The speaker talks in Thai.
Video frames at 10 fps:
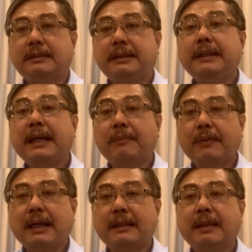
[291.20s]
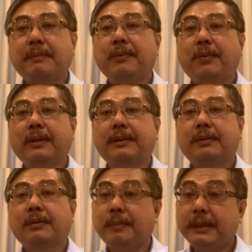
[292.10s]
ชี้นำว่าถ้าไปโหวต
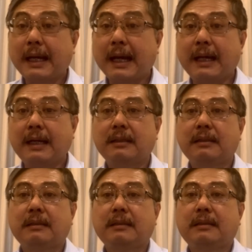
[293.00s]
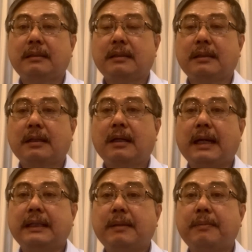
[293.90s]
คุณพิธาก็
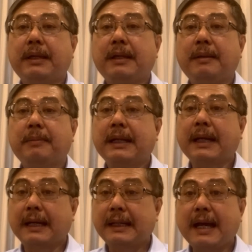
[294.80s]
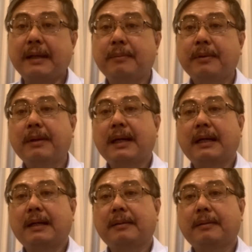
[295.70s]
อาจจะมีปัญหาได้เพราะว่า
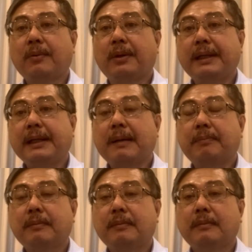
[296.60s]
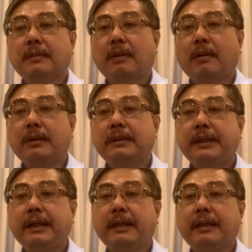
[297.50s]
โหวตให้กับคน
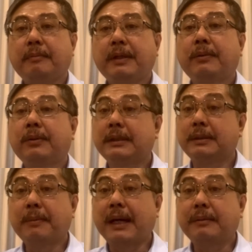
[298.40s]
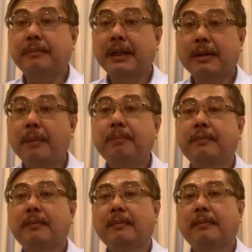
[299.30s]
ที่มีคุณสมบัติไม่ครบ
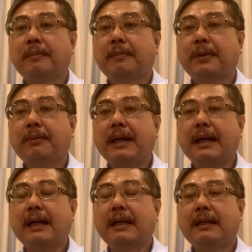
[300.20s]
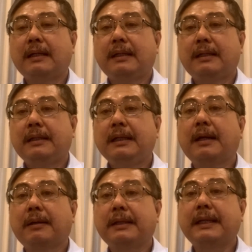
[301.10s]
เพราะว่าเรื่อ
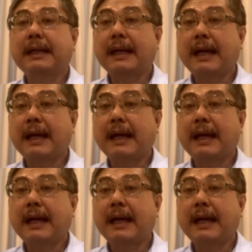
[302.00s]
งก็ยัง